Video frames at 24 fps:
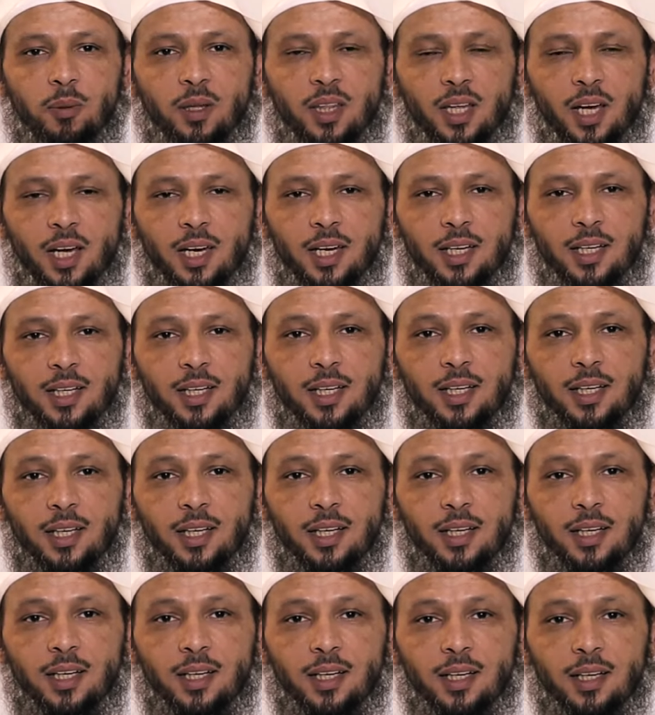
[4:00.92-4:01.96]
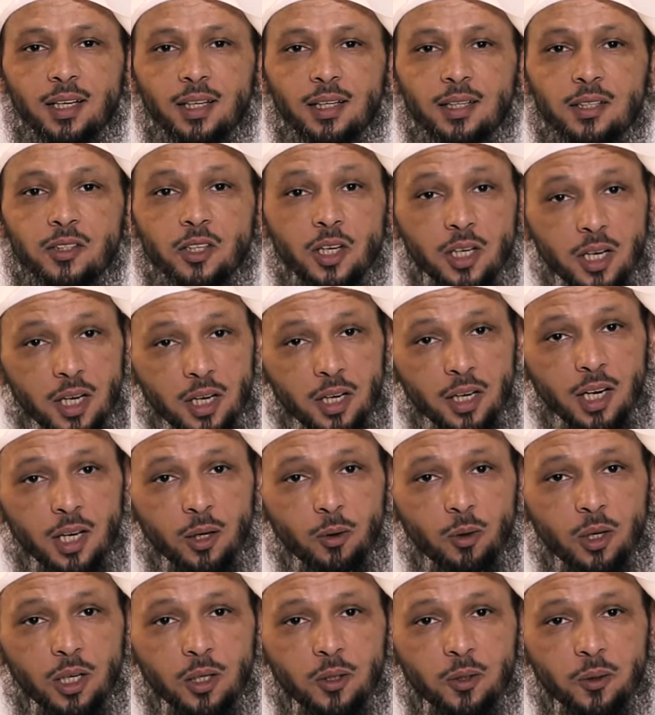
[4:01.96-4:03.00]
بذلك شكر
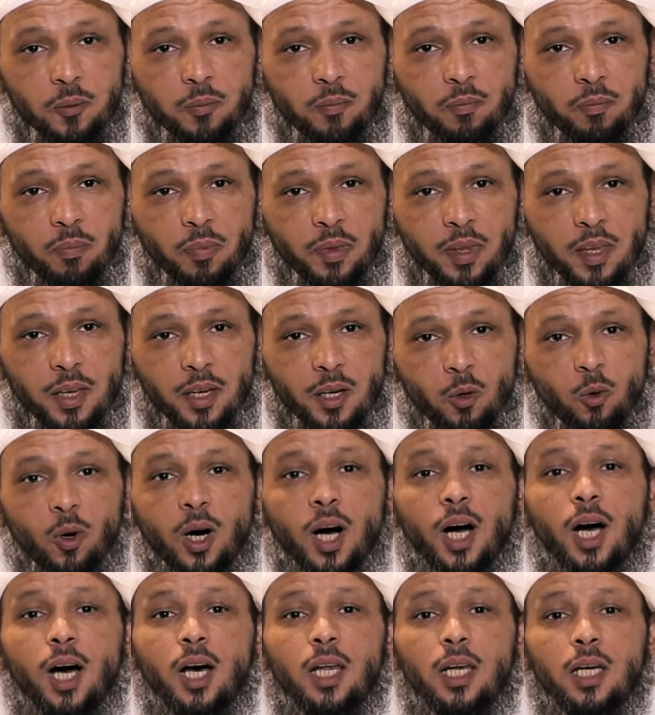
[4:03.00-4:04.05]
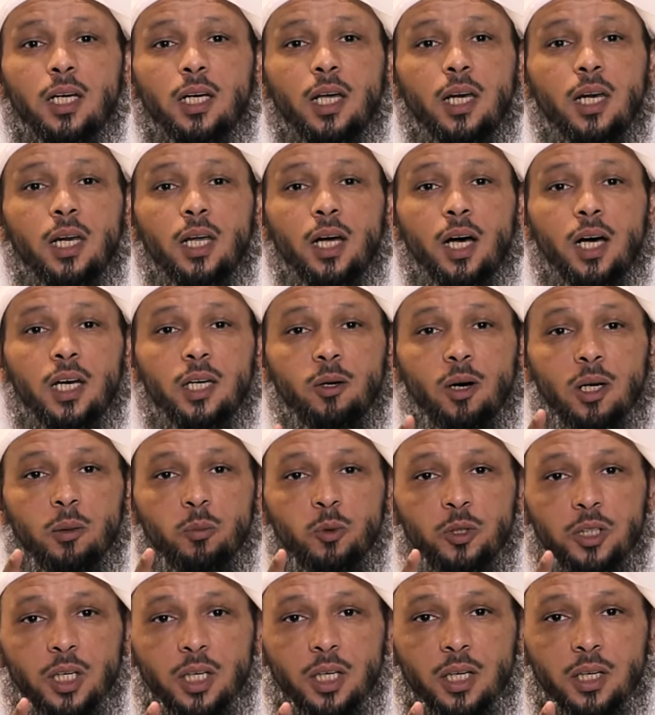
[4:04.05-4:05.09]
الله لكم واعانك الله ايها
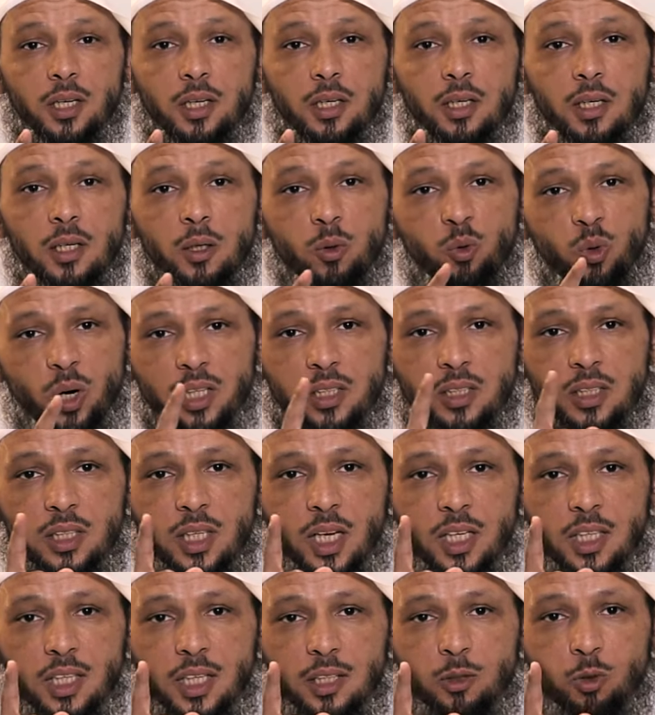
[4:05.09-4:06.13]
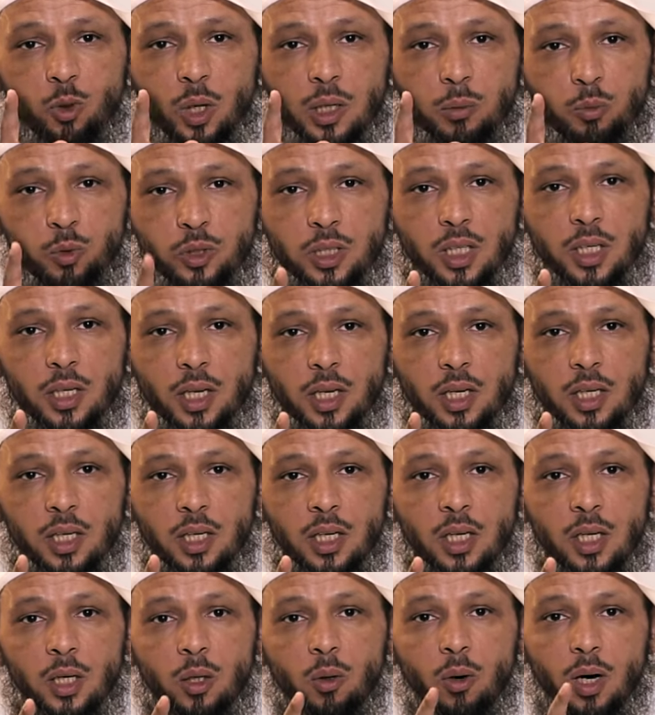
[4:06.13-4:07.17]
المدير وانت ايتها المديره
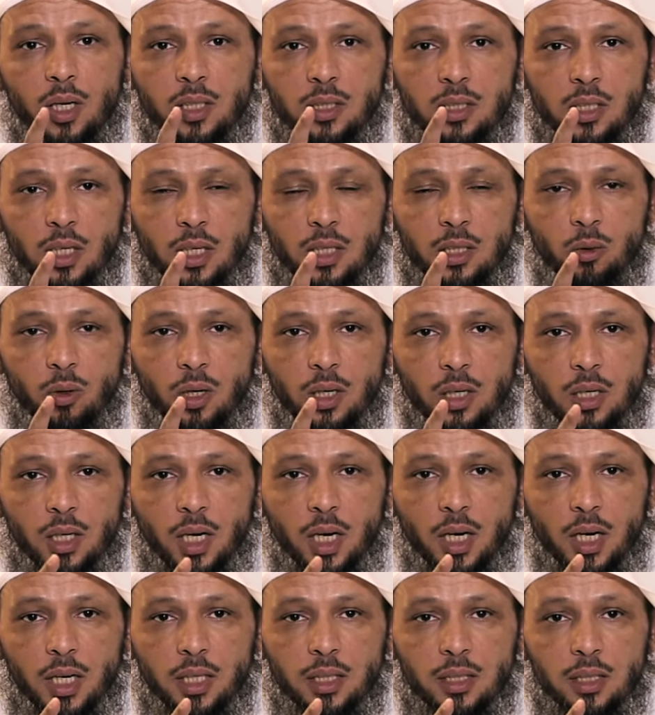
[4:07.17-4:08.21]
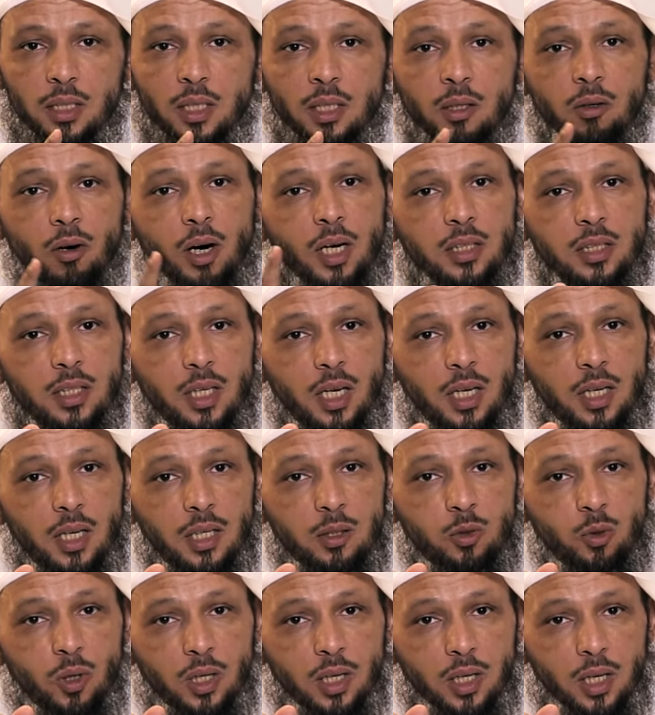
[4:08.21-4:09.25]
وانت ايها القائد وانت
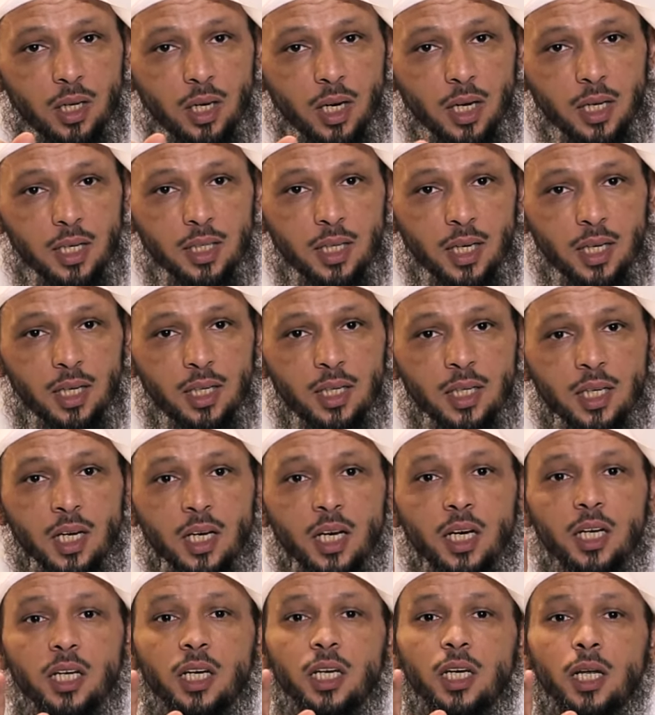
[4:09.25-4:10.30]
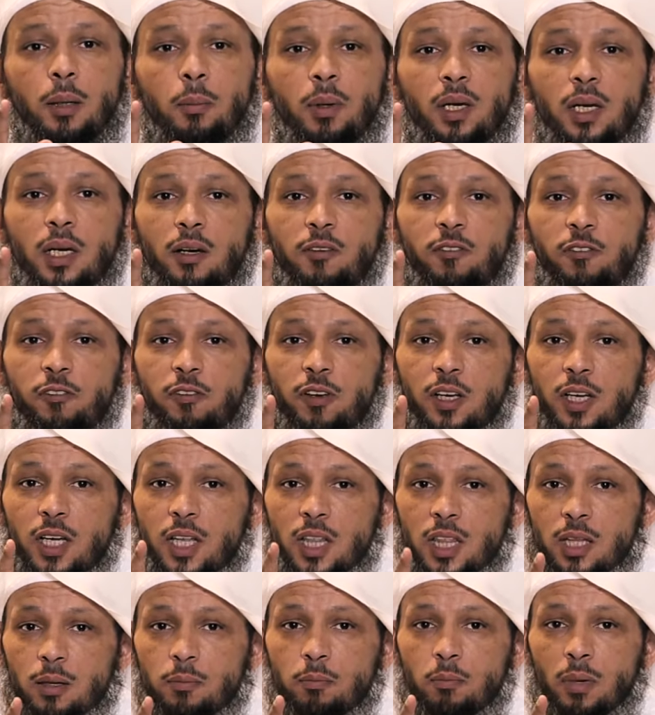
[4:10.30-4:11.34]
ايتها القائده ان من
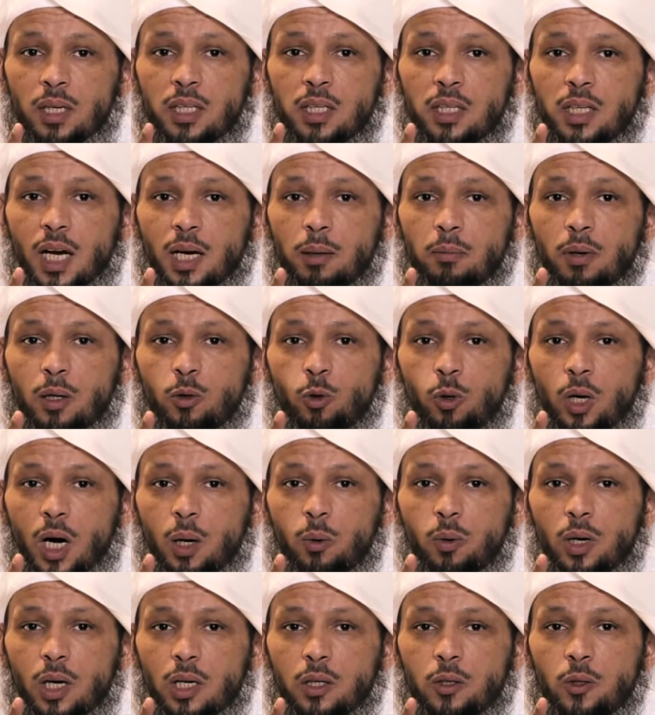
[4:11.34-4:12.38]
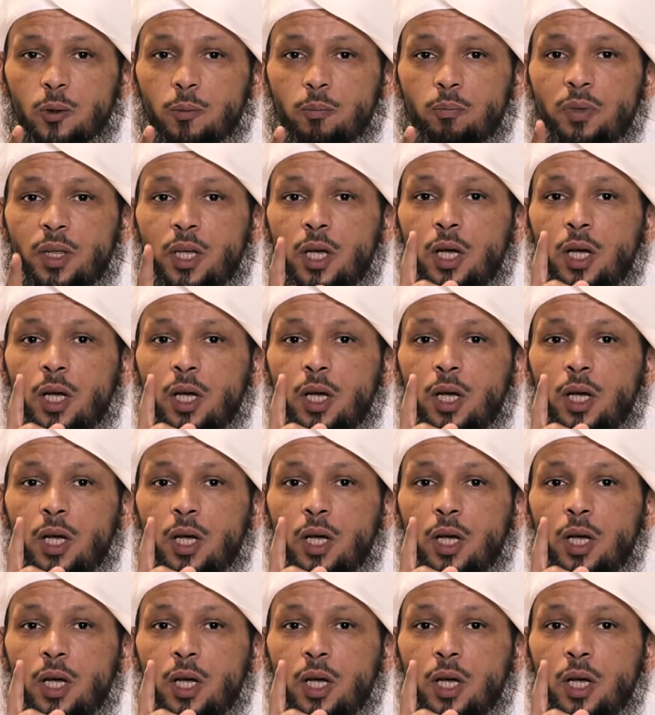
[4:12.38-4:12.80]
في من يعمل حولكم